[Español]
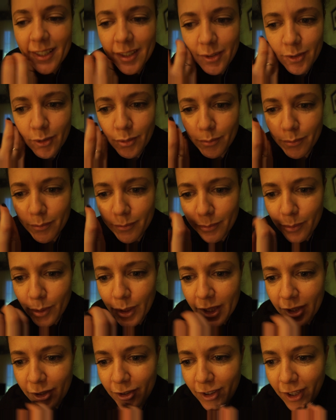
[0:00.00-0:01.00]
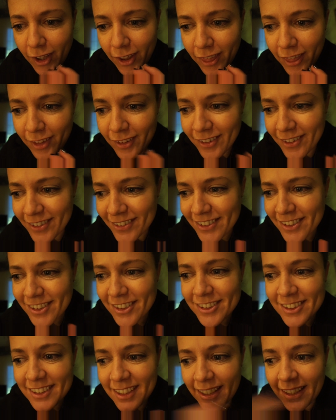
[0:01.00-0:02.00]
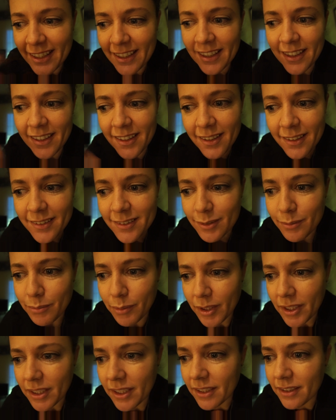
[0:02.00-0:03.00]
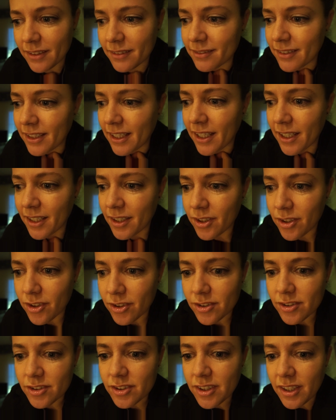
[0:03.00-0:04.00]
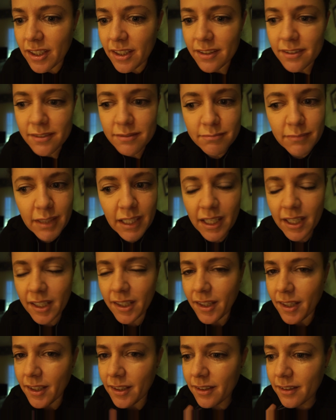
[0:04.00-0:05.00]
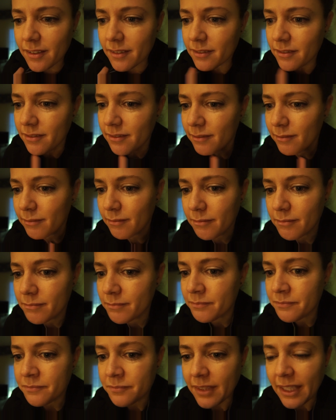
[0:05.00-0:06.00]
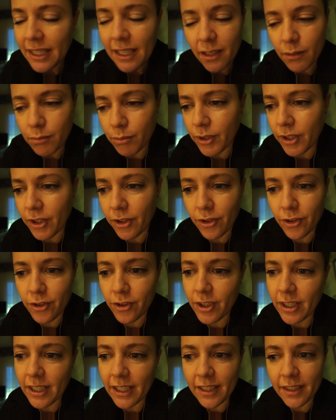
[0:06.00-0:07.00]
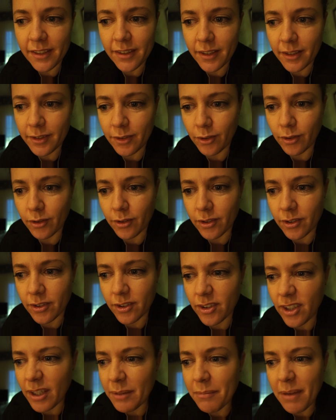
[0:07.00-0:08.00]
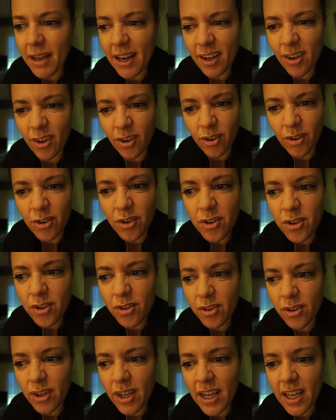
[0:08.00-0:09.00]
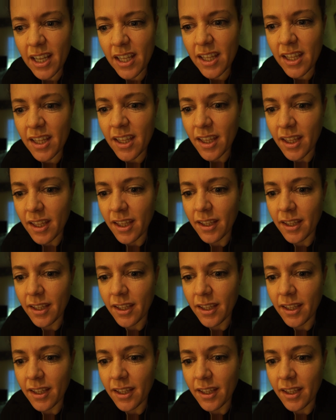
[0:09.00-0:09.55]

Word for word: con buen corazón, no sé, gente súper cariñosa, me encanta mm, el buen rollo que hay entre todos, no hay mal rollo, no hay,